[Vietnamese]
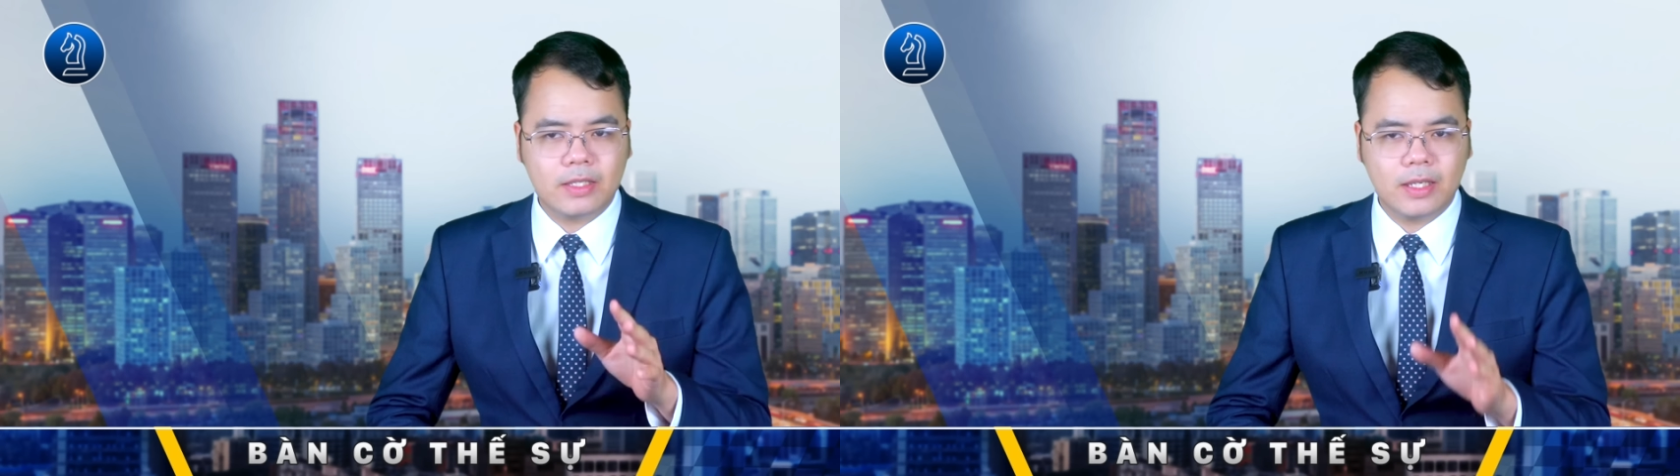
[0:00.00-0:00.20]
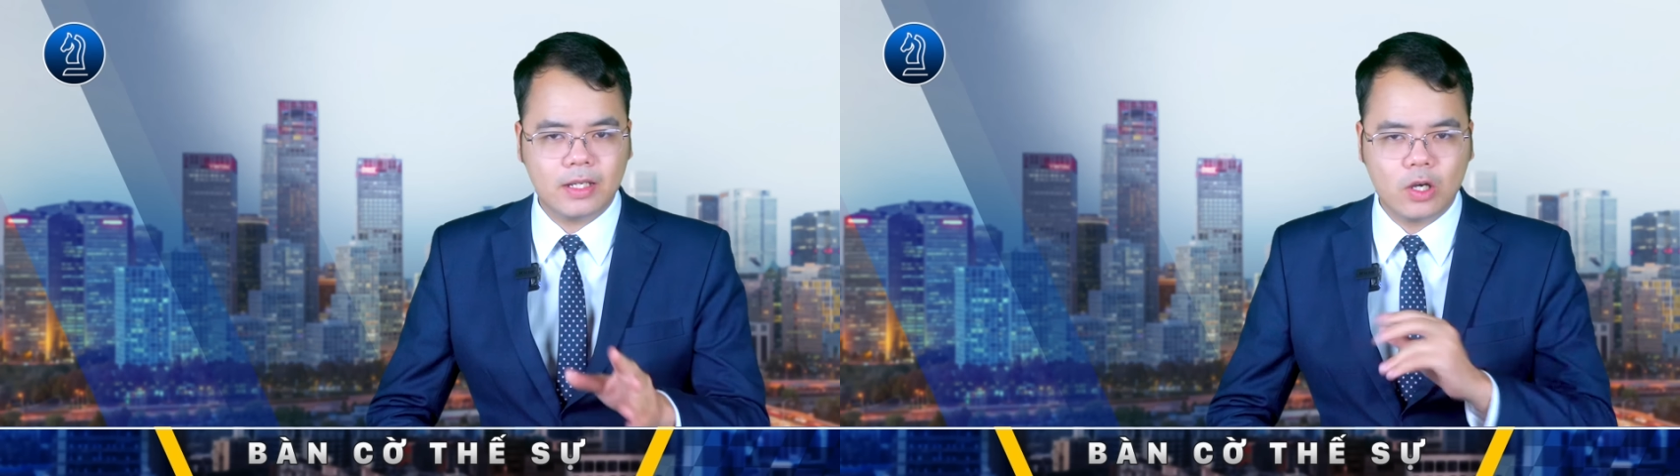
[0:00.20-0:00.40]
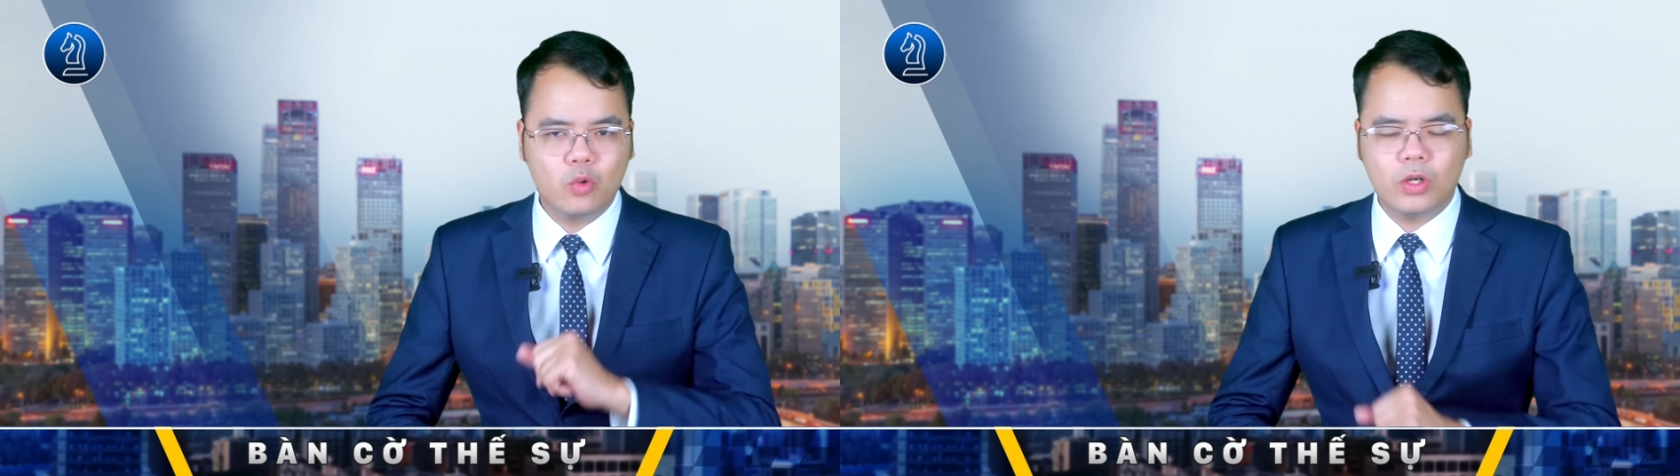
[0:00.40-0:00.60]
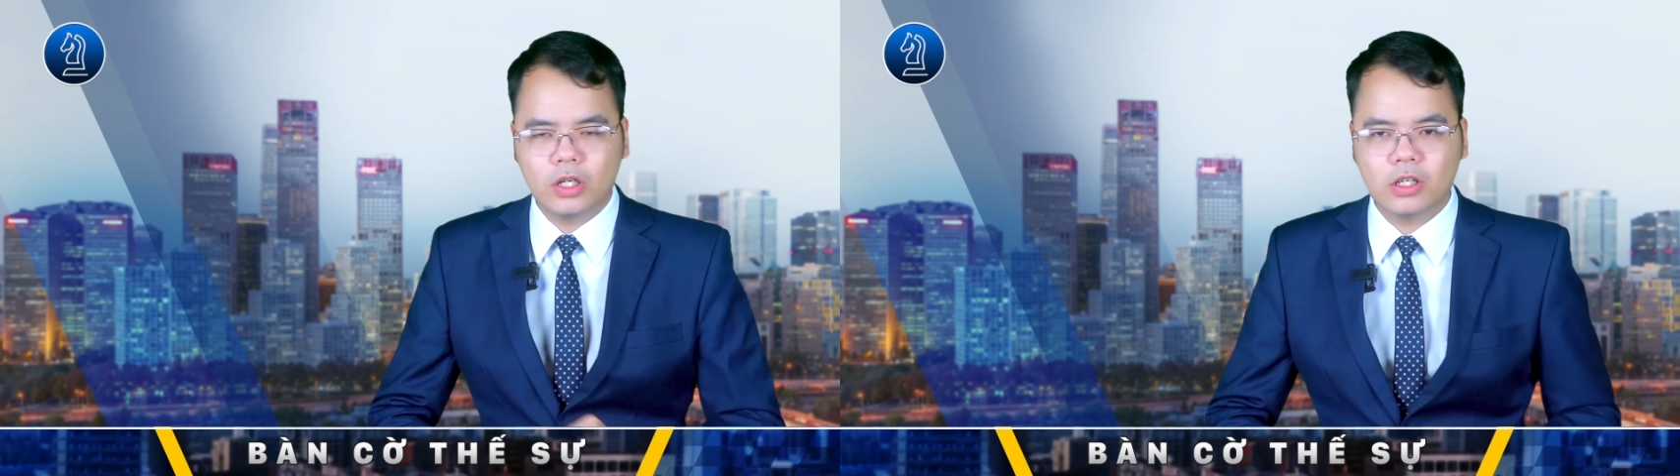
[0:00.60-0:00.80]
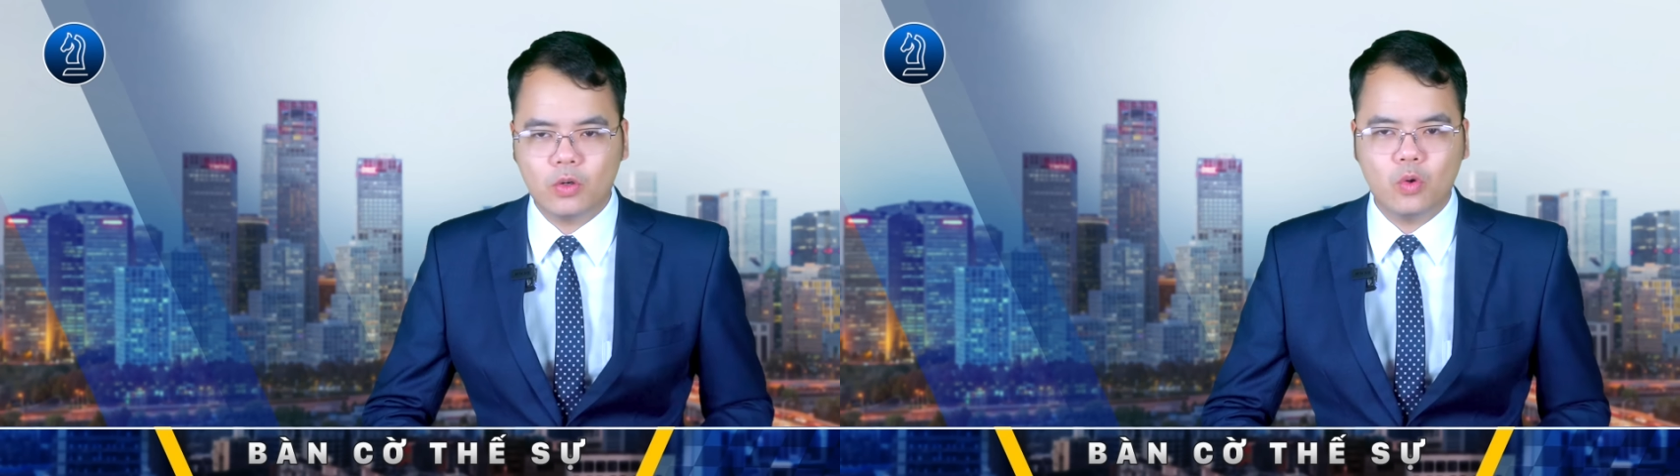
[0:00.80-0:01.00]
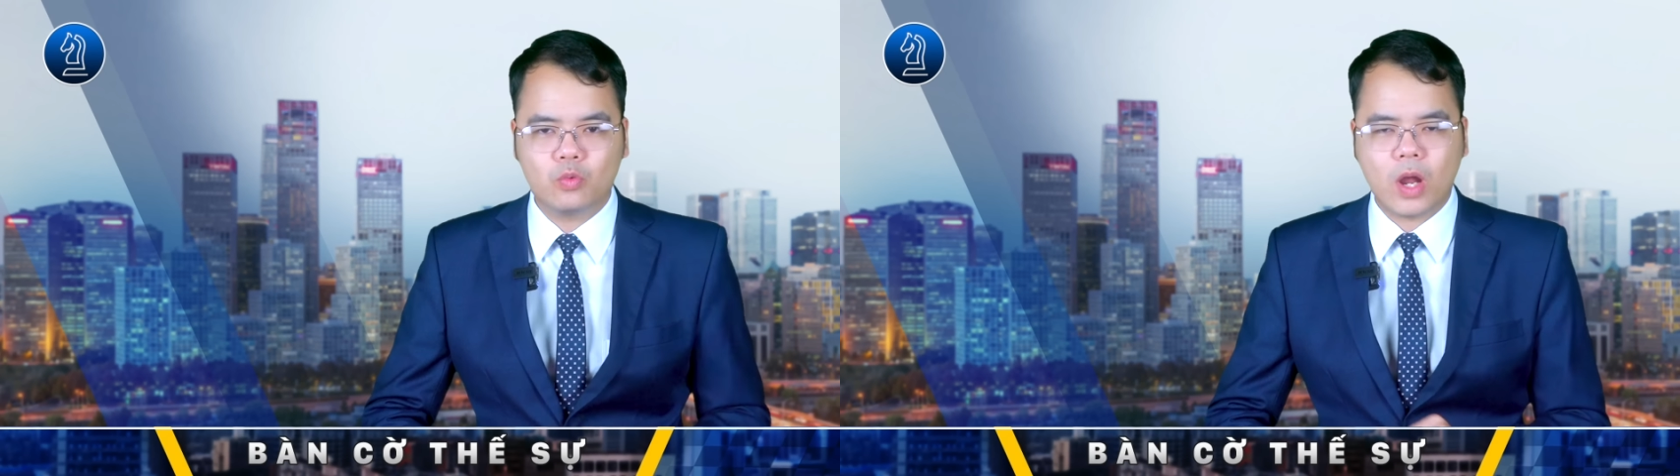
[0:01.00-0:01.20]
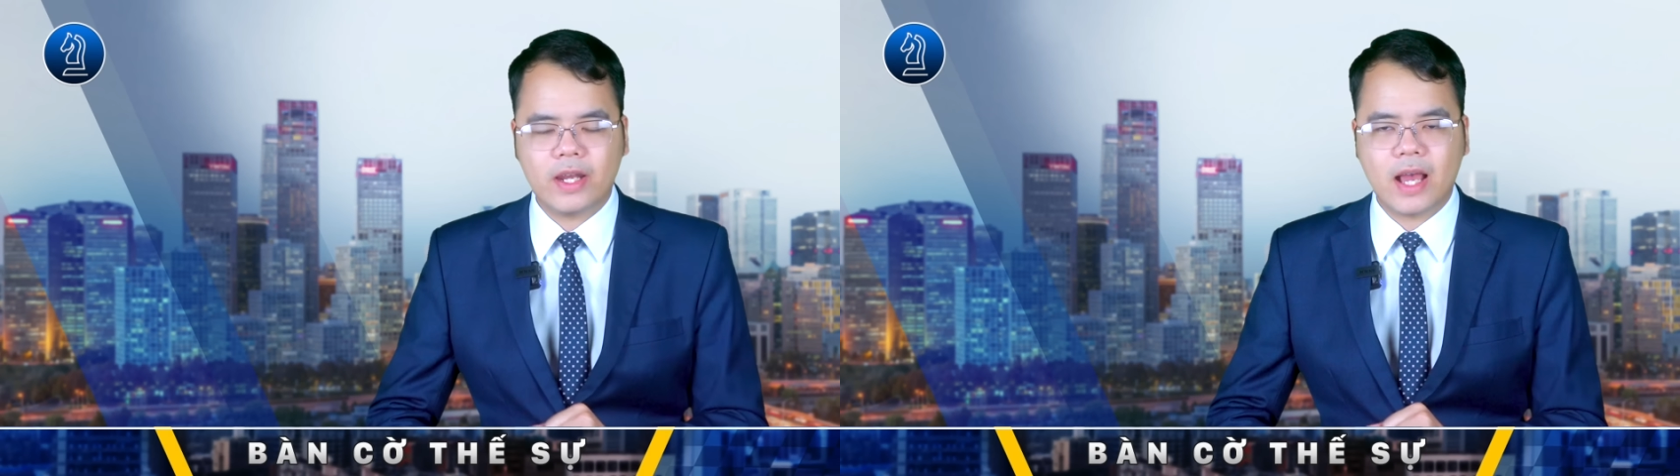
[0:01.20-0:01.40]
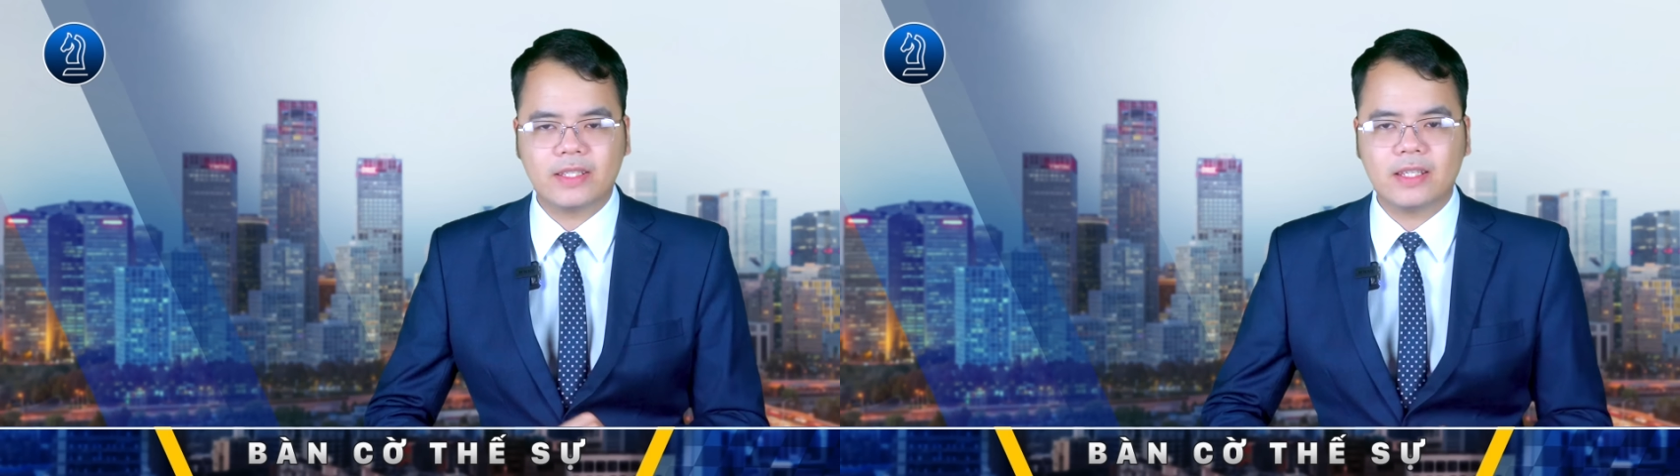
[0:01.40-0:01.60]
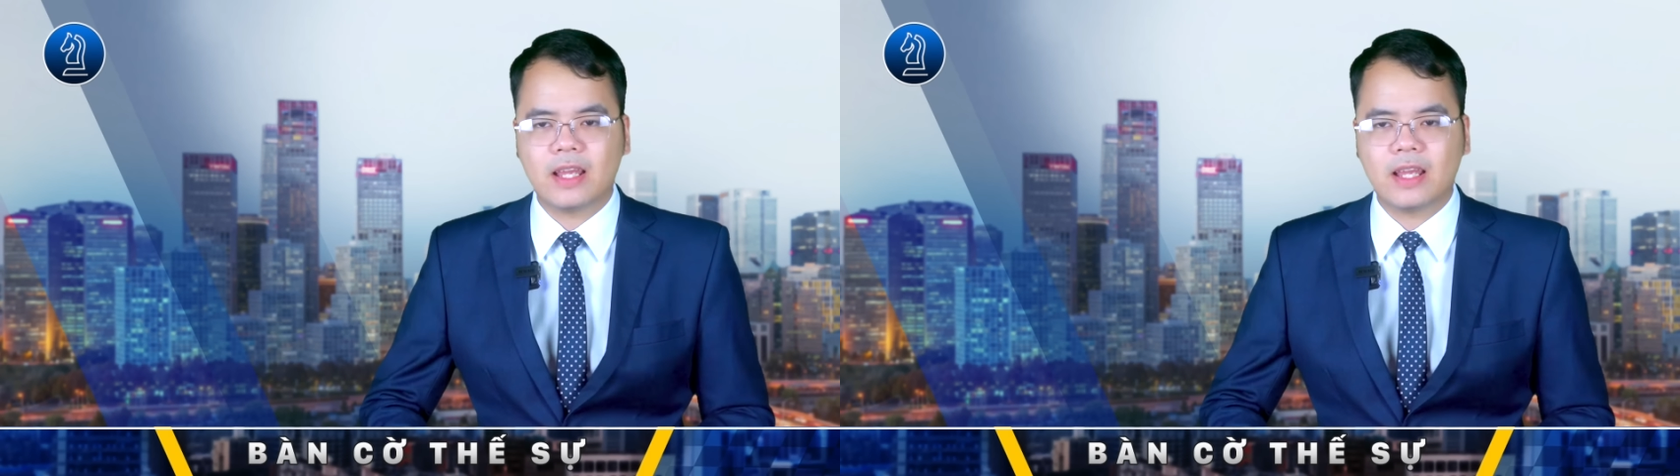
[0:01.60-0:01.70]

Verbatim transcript: chiến đấu của lực lượng Ukraine sẽ